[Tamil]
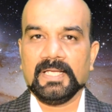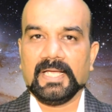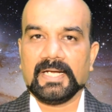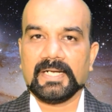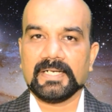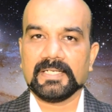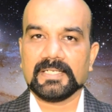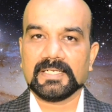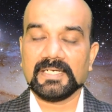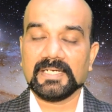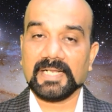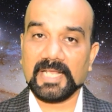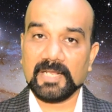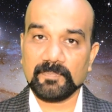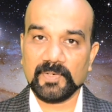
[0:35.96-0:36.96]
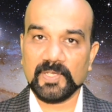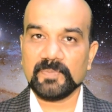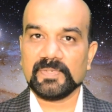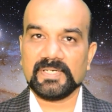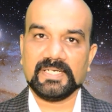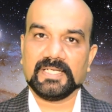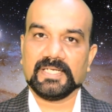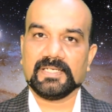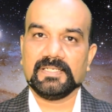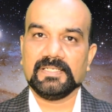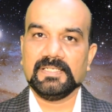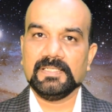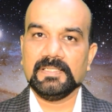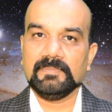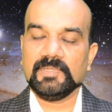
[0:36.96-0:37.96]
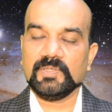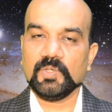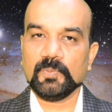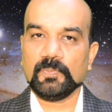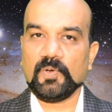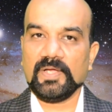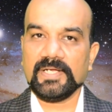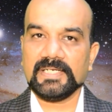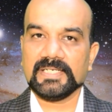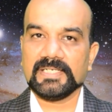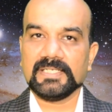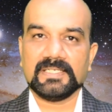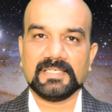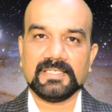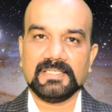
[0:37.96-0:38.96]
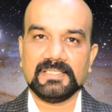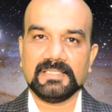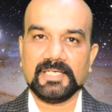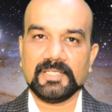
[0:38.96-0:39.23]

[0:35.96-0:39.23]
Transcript: அண்ட் அதனால் நிறைய அப்ளை பண்ணியிருக்கேன் பட் ஒரு பாயிண்ட்ல என்னன்னா